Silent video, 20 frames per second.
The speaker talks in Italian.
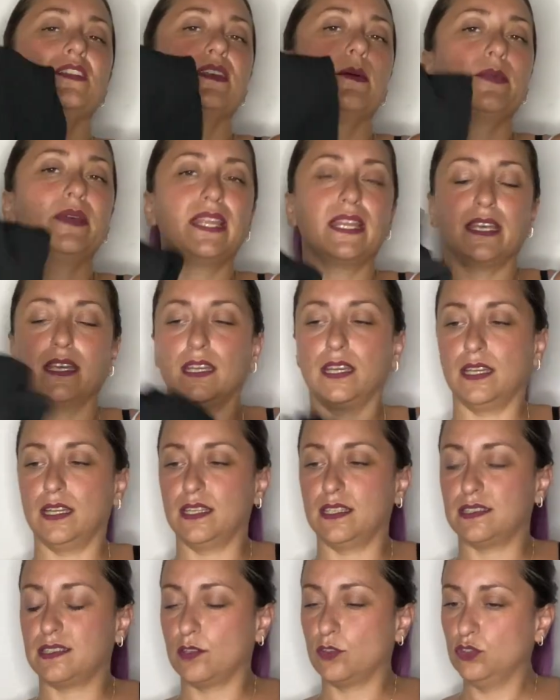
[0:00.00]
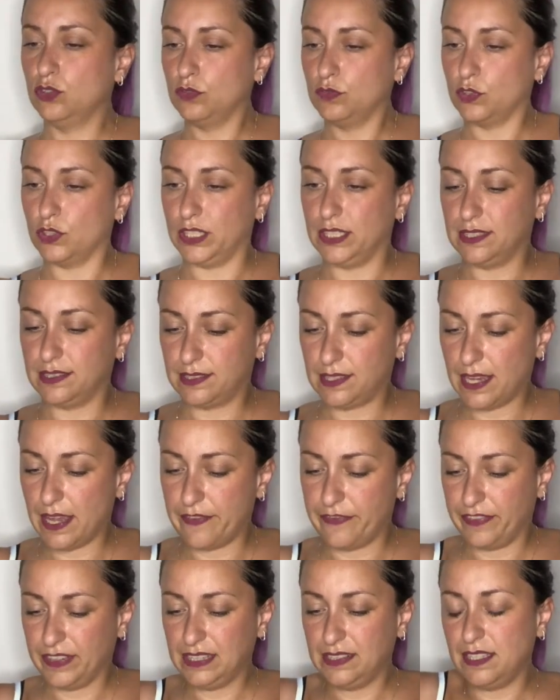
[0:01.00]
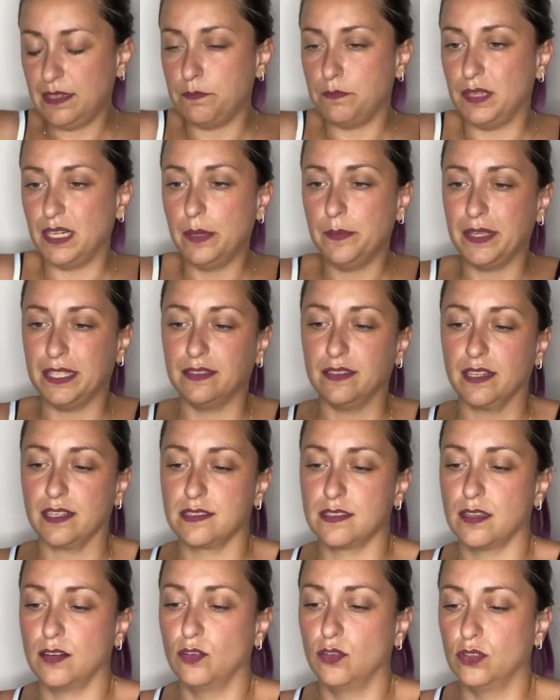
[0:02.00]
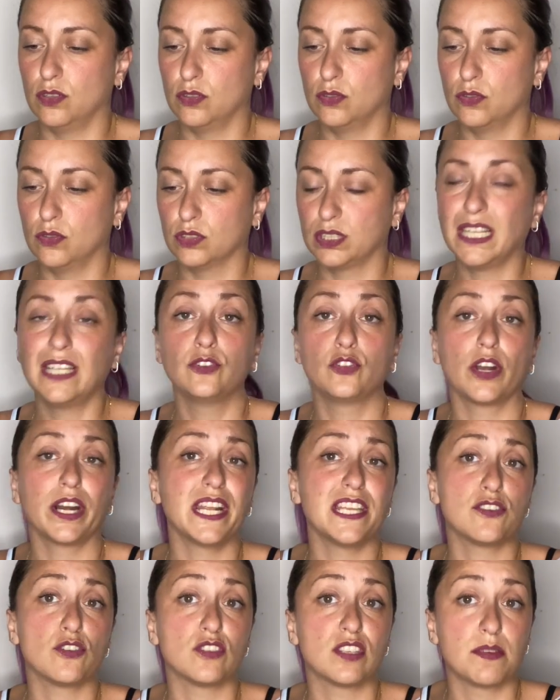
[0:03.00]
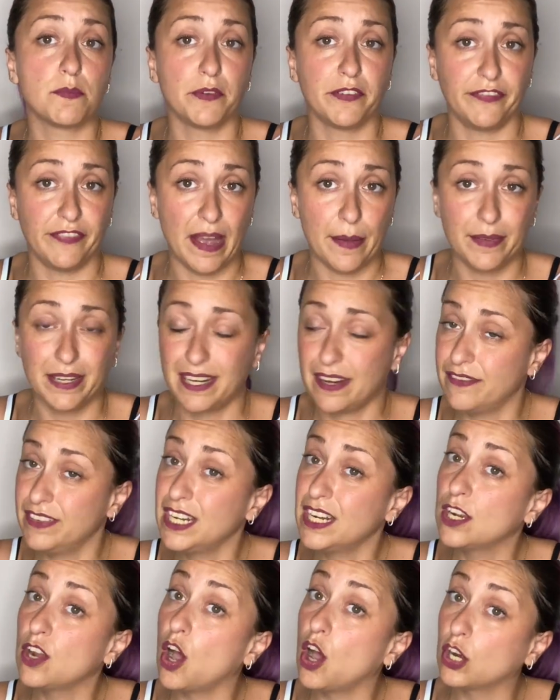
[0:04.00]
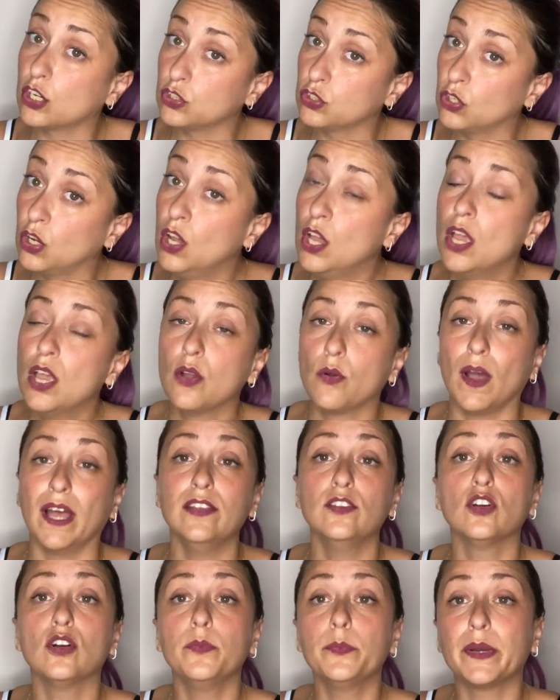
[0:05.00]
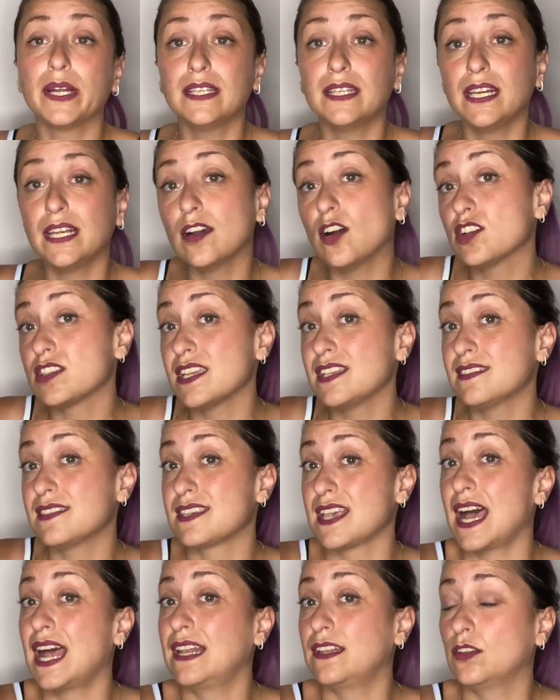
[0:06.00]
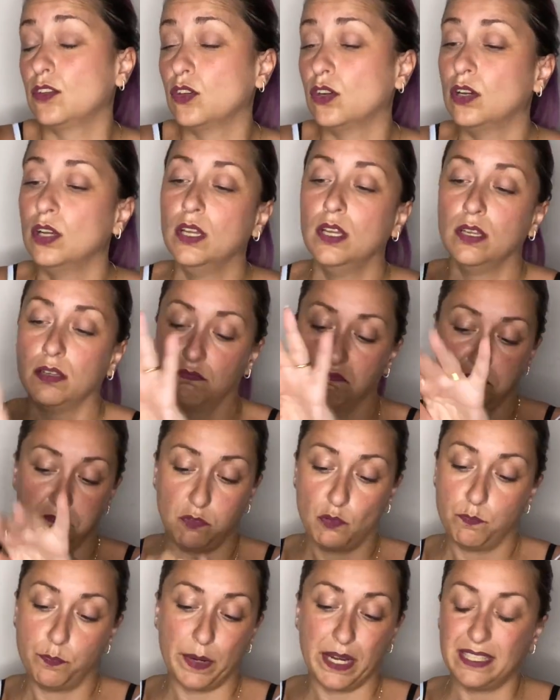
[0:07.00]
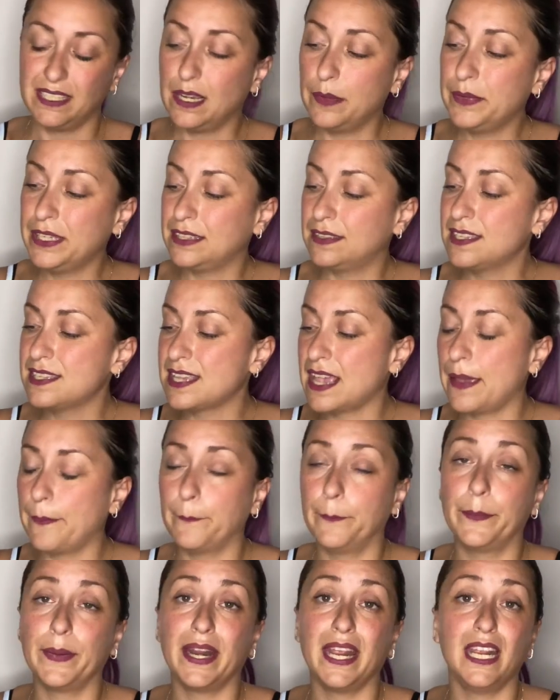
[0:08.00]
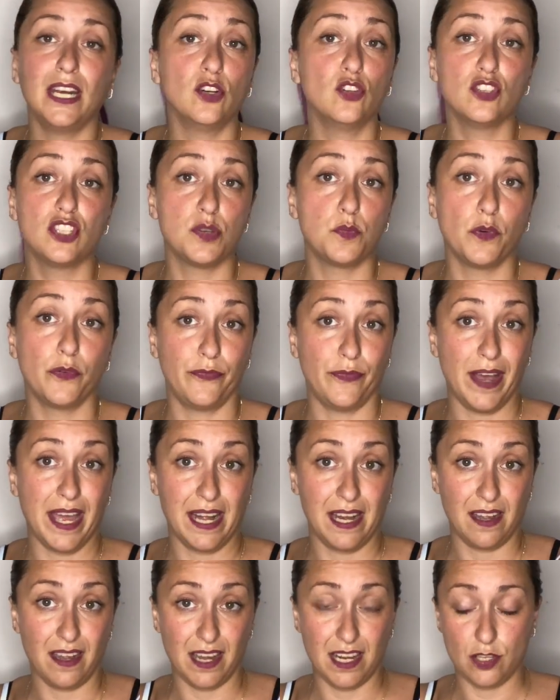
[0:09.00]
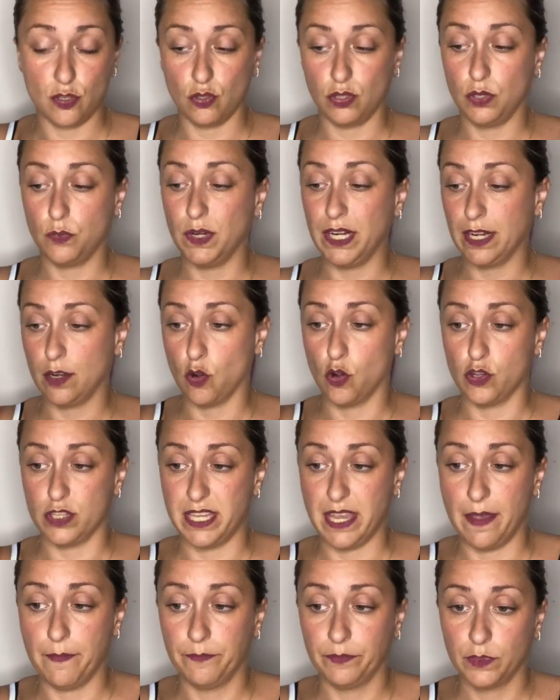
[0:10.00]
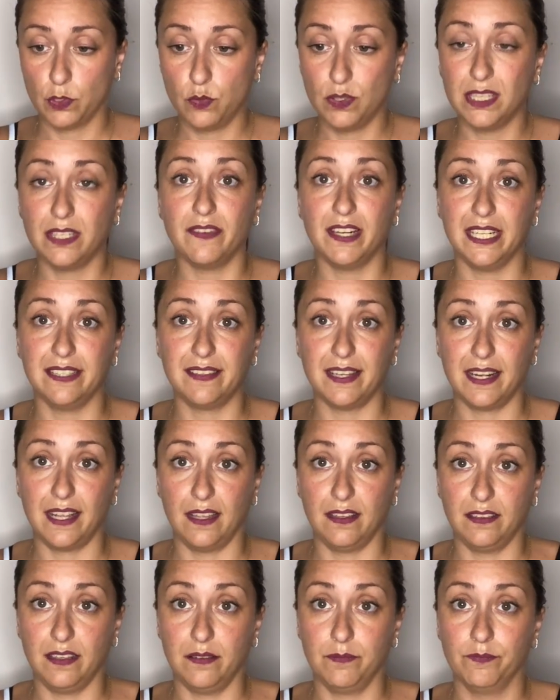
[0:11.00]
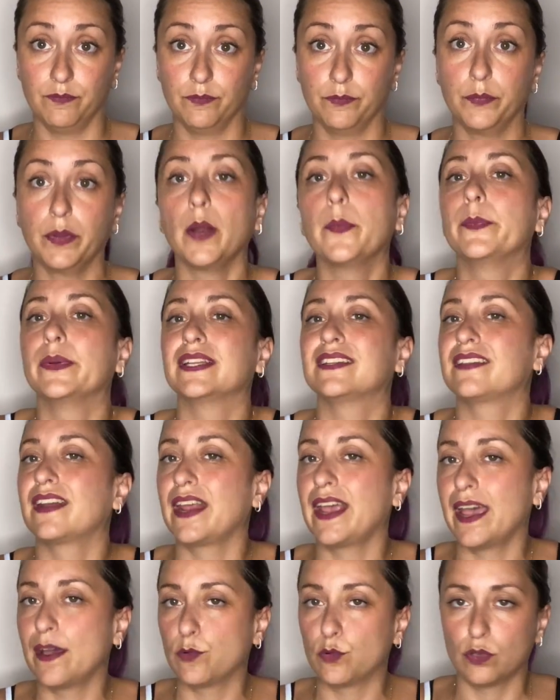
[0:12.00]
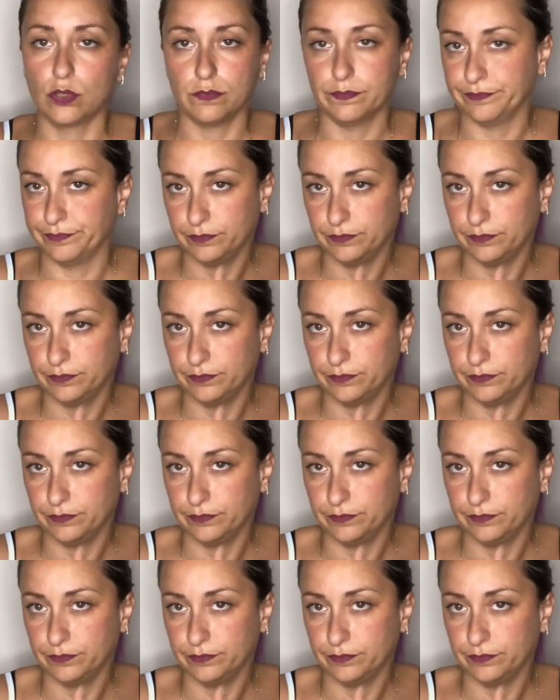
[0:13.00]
sapere, eh, secondo voi, se è fattibile metterselo o tanto il reso non si può fare, perché vi ricordo, quando comprate le cose in saldo, praticamente sempre non si può fare il reso di quelle cose, quindi ve le tenete, però per 3 euro,